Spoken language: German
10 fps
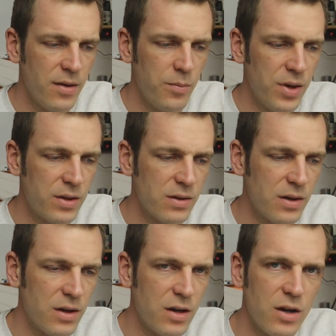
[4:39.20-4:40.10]
mit
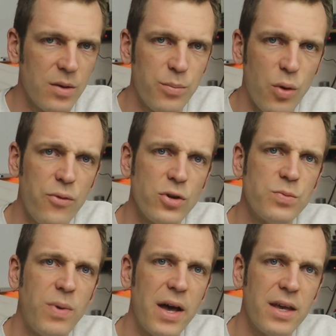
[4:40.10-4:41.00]
äh,
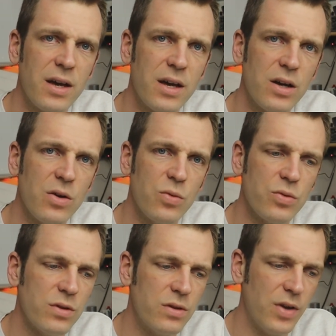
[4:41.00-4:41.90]
Pufferspeicher
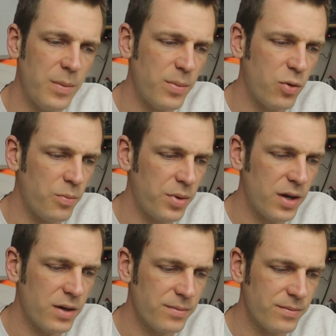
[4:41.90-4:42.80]
und
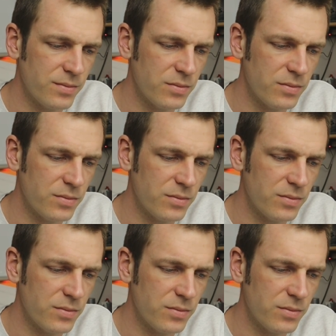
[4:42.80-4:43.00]
Wärmepumpe.